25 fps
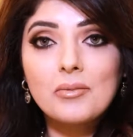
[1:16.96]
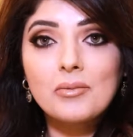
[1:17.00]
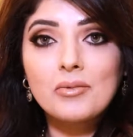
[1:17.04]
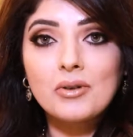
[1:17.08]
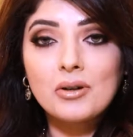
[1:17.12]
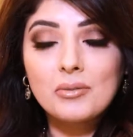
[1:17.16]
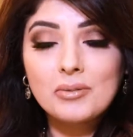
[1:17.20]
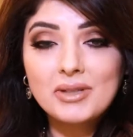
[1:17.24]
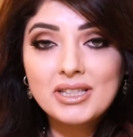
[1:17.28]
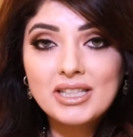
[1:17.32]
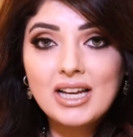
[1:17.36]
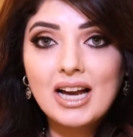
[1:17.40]

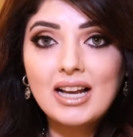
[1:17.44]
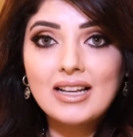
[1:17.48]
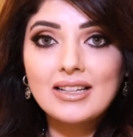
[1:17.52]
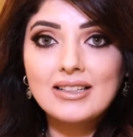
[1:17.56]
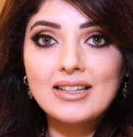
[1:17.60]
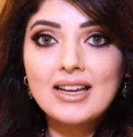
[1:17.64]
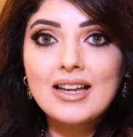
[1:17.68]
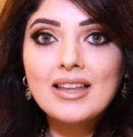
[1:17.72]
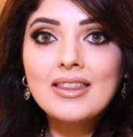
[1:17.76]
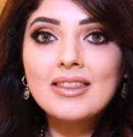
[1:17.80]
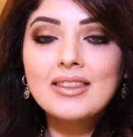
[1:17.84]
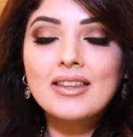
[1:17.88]
وبالتالي
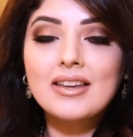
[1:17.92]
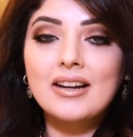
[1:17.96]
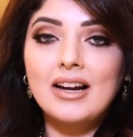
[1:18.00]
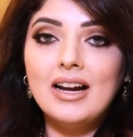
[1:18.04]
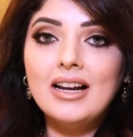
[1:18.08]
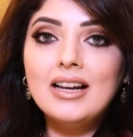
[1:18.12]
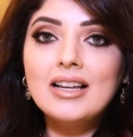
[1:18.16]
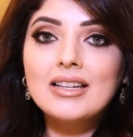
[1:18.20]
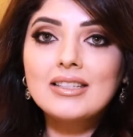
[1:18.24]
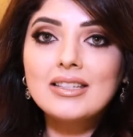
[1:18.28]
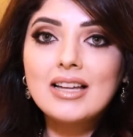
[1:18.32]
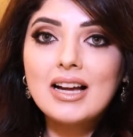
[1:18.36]
تأثر
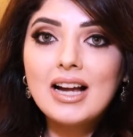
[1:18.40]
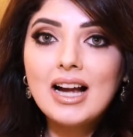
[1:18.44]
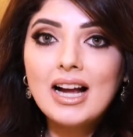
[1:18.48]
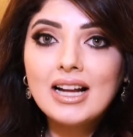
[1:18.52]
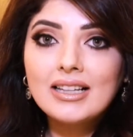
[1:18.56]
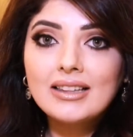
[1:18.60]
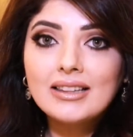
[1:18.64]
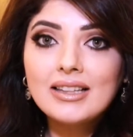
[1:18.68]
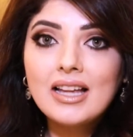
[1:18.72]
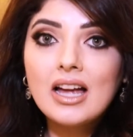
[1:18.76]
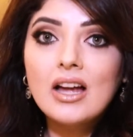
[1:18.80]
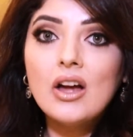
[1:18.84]
على
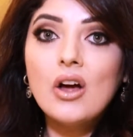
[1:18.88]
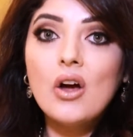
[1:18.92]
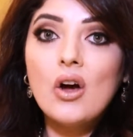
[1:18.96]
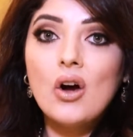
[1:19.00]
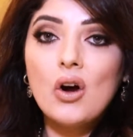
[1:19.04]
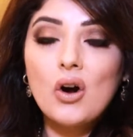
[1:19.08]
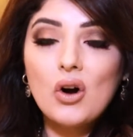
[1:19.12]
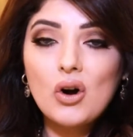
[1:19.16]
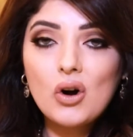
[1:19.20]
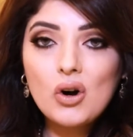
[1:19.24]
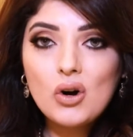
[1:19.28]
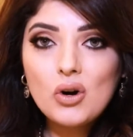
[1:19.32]
صحتنا
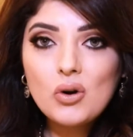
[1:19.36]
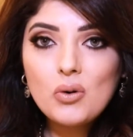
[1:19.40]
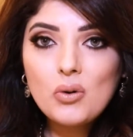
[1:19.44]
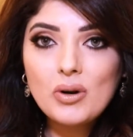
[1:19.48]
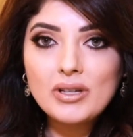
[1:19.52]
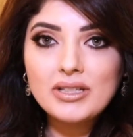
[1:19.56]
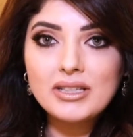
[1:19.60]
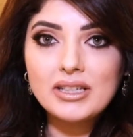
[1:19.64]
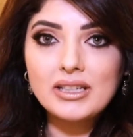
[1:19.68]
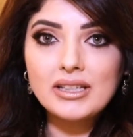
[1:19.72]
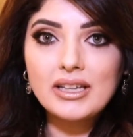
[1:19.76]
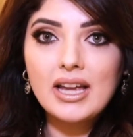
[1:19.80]

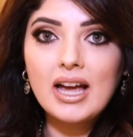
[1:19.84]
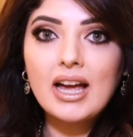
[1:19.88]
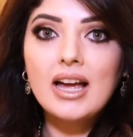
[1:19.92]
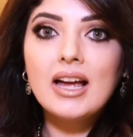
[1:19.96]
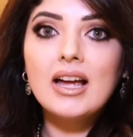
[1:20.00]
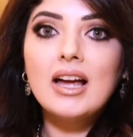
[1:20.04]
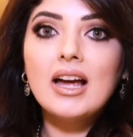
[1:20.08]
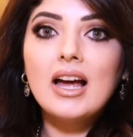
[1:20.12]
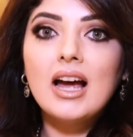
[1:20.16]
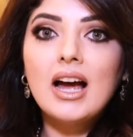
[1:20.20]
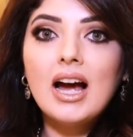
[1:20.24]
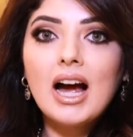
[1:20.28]
ووزننا
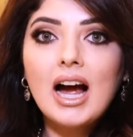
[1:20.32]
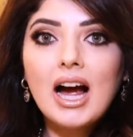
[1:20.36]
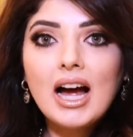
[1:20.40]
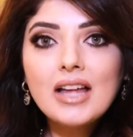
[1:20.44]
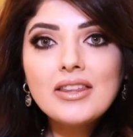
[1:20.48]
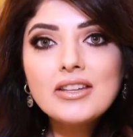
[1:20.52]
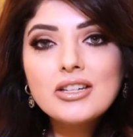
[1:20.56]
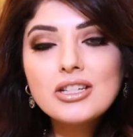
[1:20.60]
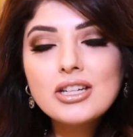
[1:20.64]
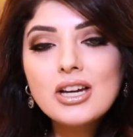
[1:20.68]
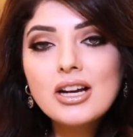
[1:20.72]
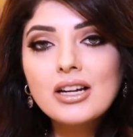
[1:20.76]

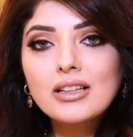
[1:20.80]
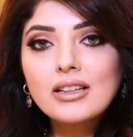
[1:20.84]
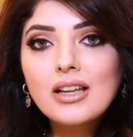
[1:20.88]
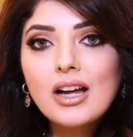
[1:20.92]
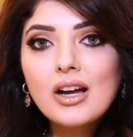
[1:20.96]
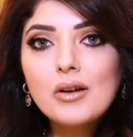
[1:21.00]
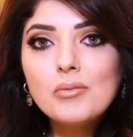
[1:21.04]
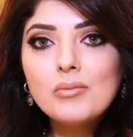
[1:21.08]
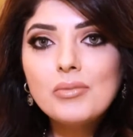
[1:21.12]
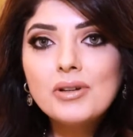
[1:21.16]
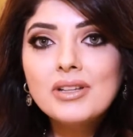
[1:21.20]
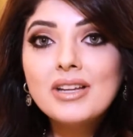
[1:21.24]
هذه
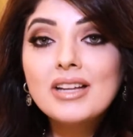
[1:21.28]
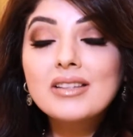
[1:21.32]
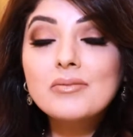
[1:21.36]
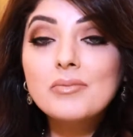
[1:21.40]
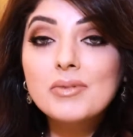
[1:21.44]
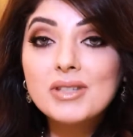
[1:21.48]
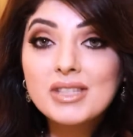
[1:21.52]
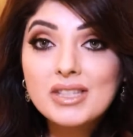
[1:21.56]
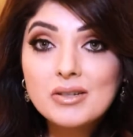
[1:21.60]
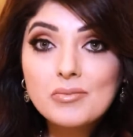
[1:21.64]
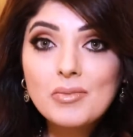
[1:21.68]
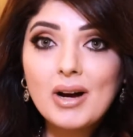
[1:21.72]
الشغلة بدت
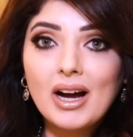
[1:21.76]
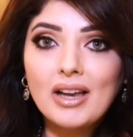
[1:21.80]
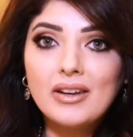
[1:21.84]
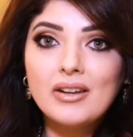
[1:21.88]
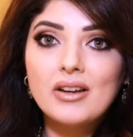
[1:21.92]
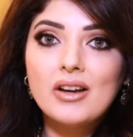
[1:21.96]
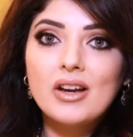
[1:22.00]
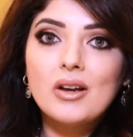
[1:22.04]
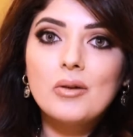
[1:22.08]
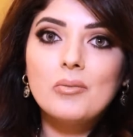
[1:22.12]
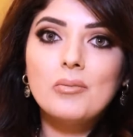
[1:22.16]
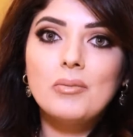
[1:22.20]
من زمان
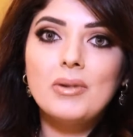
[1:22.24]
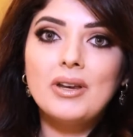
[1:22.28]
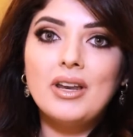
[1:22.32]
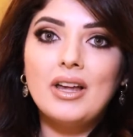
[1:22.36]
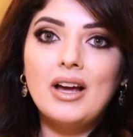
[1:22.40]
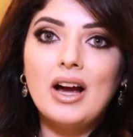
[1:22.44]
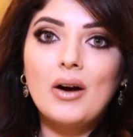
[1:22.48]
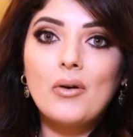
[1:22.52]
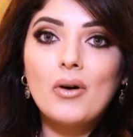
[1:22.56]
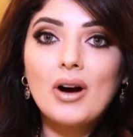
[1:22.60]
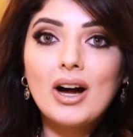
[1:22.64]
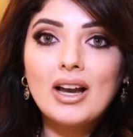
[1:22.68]
من
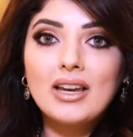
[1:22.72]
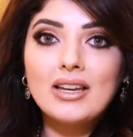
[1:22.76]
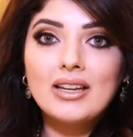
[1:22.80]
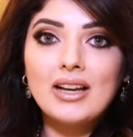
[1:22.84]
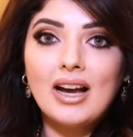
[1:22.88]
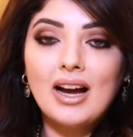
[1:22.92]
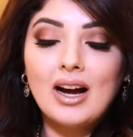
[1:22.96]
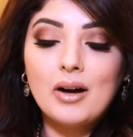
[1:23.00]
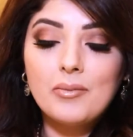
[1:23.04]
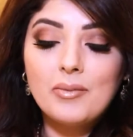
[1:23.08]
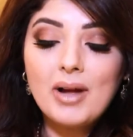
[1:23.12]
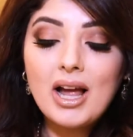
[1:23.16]
حوالي
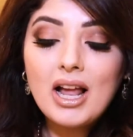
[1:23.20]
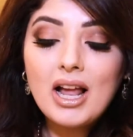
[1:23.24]
عام